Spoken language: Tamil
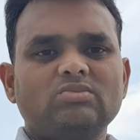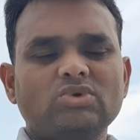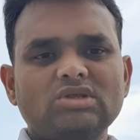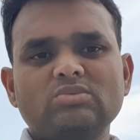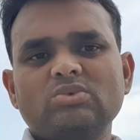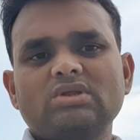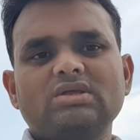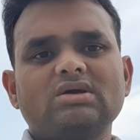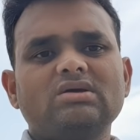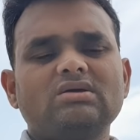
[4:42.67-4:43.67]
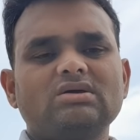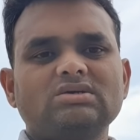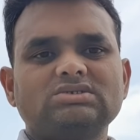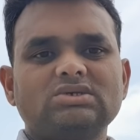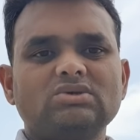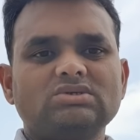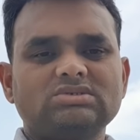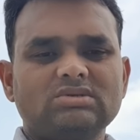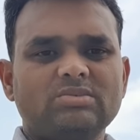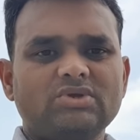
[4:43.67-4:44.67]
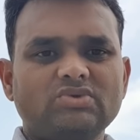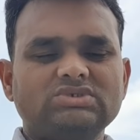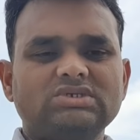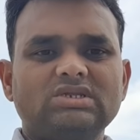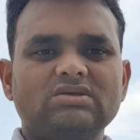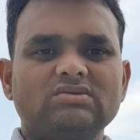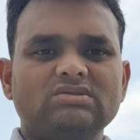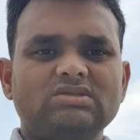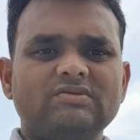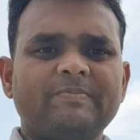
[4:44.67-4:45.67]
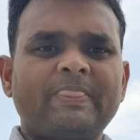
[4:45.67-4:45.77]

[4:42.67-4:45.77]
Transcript: முதல் முறையாக சிவல் நேஷனல் யூனிவர்சிட்டியில் வந்து